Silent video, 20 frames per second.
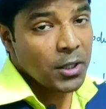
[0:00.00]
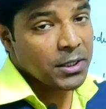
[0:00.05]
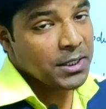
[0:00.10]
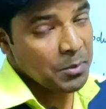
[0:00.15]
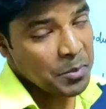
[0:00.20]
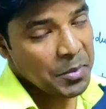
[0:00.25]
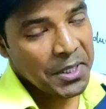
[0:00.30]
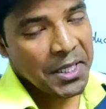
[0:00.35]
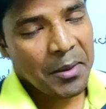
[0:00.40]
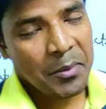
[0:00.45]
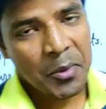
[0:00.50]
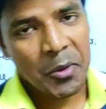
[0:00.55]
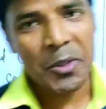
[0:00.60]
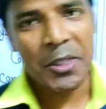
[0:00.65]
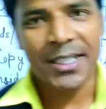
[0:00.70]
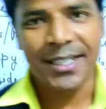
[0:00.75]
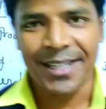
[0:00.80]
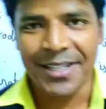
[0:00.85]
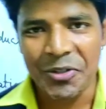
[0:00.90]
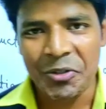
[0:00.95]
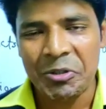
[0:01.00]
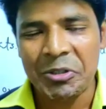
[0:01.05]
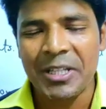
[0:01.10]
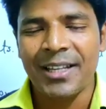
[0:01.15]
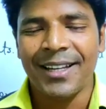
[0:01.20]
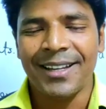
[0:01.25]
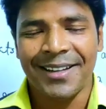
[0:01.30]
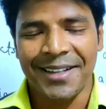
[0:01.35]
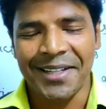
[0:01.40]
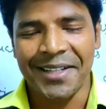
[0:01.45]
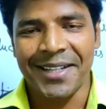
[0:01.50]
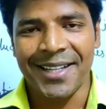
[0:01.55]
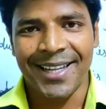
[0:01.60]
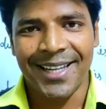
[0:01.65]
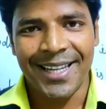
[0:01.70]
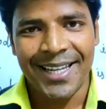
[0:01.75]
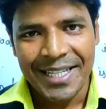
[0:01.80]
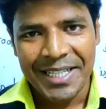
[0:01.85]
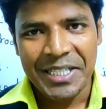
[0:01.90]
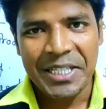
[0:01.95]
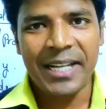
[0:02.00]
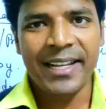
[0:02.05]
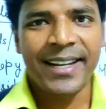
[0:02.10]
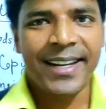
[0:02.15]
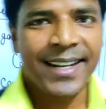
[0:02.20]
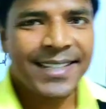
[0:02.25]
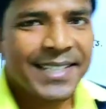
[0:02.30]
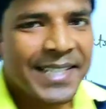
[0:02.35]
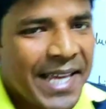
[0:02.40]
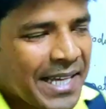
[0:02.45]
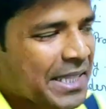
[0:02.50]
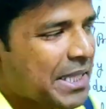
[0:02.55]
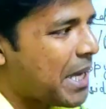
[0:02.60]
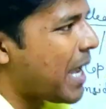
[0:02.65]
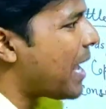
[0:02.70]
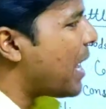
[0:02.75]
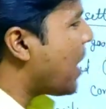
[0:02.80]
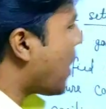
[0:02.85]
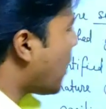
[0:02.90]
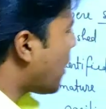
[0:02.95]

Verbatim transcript: और बहुत सिंपली हम लोग इसका यूज़ कर लेंगे चलिए नेक्स्ट देखते